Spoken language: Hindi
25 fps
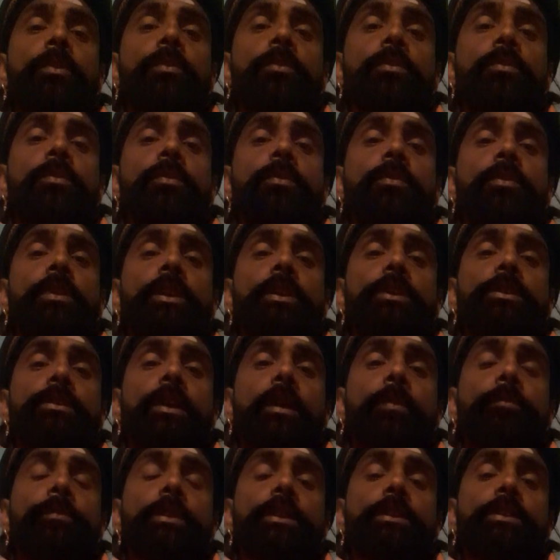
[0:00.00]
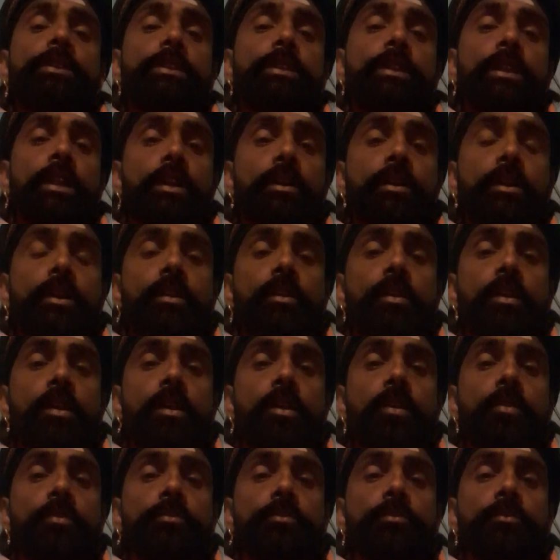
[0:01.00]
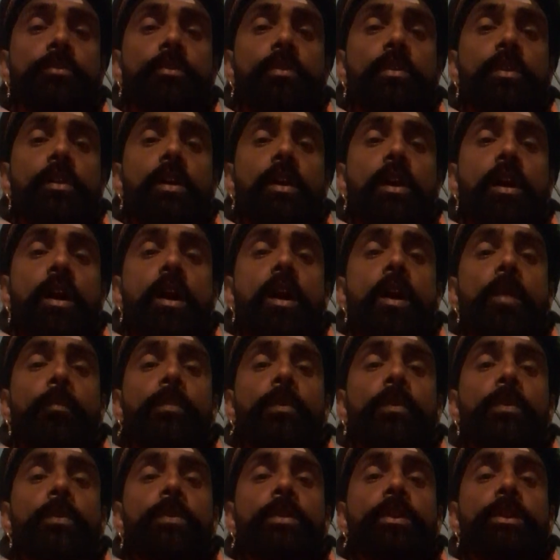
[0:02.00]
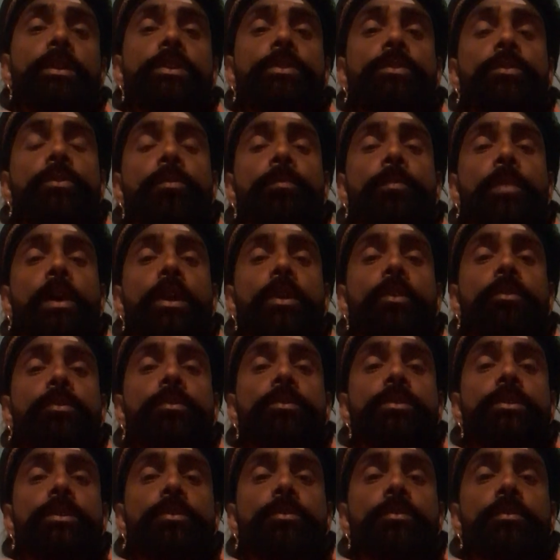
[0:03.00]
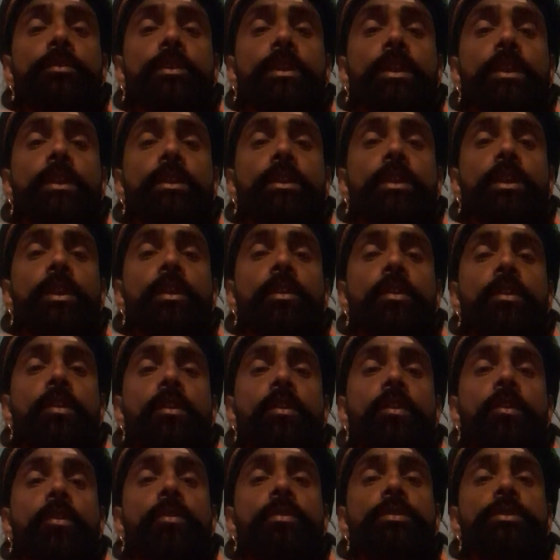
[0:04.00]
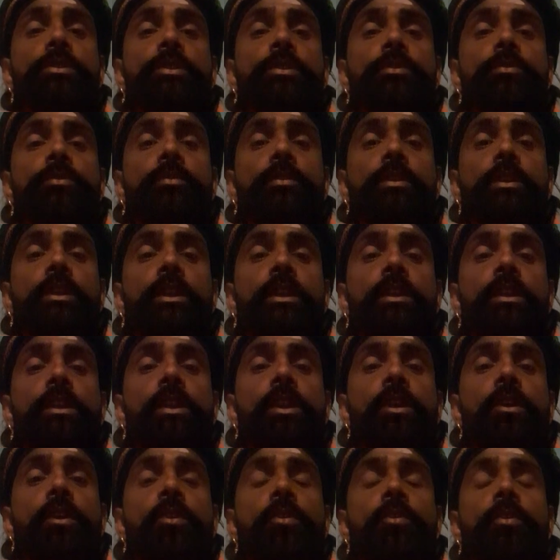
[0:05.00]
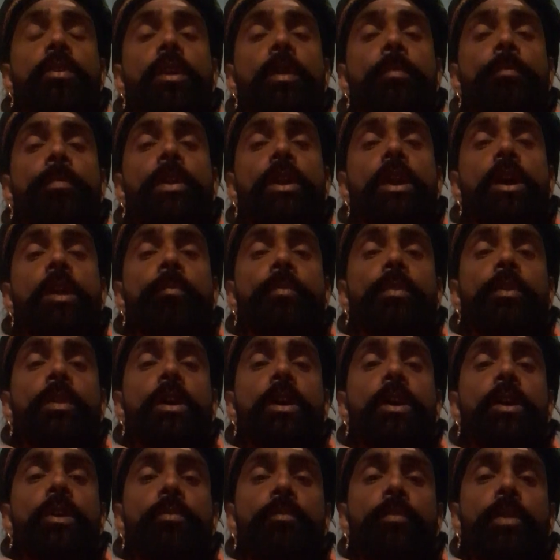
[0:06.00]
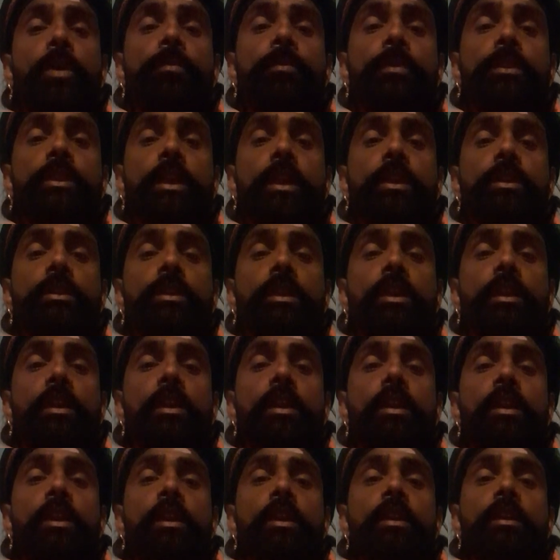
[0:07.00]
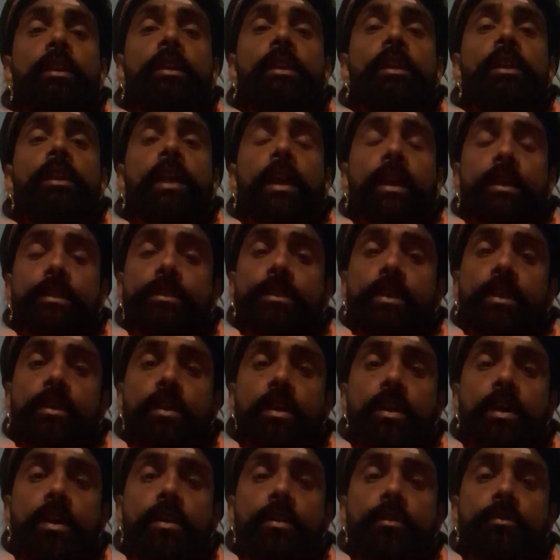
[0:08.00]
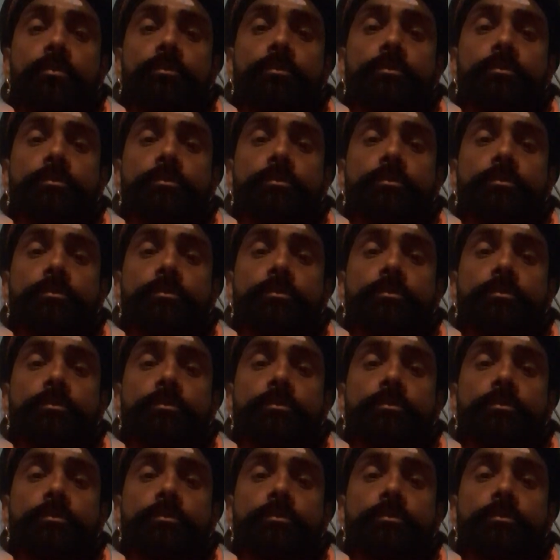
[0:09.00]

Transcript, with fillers: लोगों के सामने शेयर कर रहा हूँ आप लोग इस उपाय को ज़रूर करिए और ज़रूर देखिए और अपना अपना अनुभव बताइए कि कैसा रहा